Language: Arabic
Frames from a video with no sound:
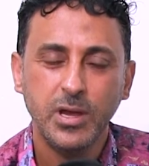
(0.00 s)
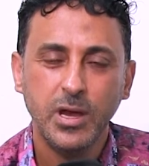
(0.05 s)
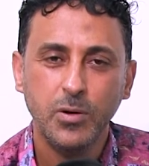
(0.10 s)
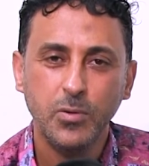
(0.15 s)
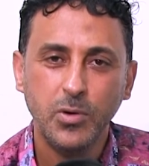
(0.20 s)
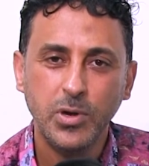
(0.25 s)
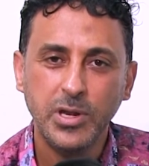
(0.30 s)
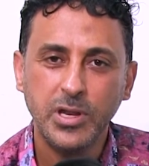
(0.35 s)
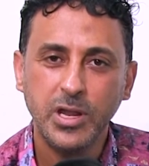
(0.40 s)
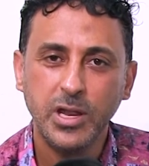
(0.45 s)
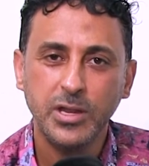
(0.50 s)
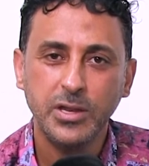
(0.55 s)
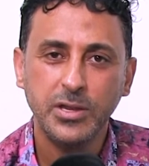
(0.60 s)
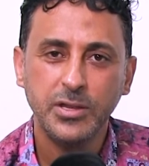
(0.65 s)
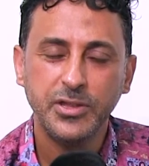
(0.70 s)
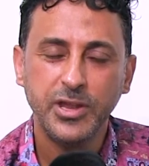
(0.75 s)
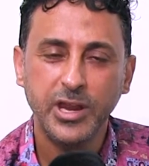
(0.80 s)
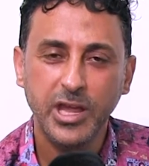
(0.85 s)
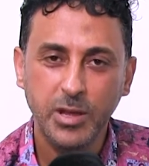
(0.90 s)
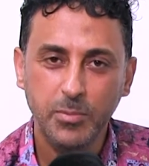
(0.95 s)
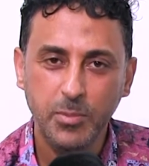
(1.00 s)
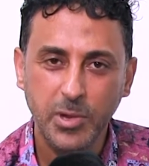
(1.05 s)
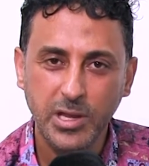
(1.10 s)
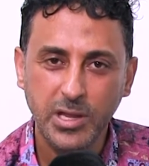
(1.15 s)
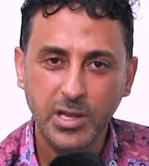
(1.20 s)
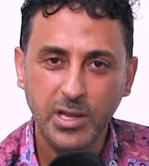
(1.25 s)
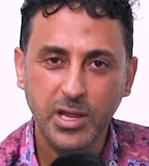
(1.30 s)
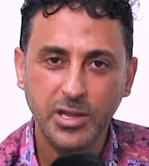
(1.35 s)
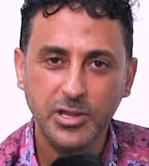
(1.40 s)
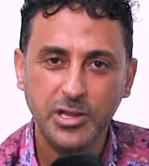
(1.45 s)
اولا كنترحم
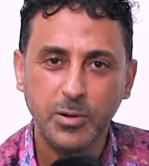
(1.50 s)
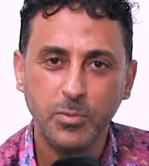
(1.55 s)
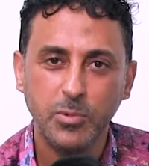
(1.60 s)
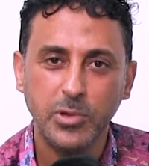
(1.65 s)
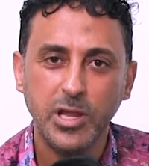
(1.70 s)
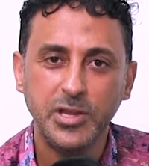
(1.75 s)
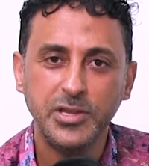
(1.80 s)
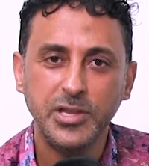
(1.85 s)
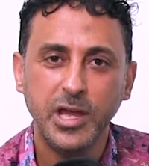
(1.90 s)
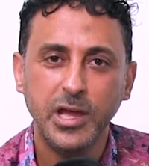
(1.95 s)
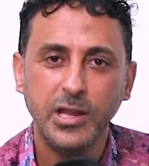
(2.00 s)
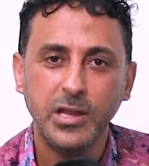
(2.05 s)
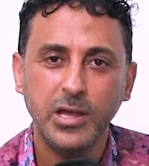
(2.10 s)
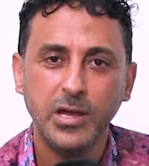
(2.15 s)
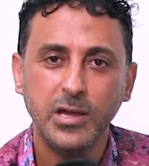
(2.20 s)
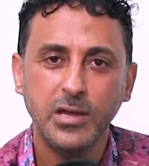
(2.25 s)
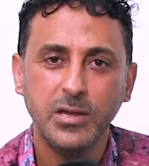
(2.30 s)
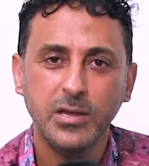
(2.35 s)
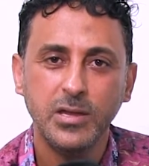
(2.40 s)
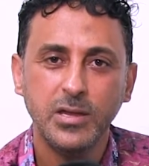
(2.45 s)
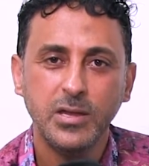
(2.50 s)
عليه كنطلب الله تعالى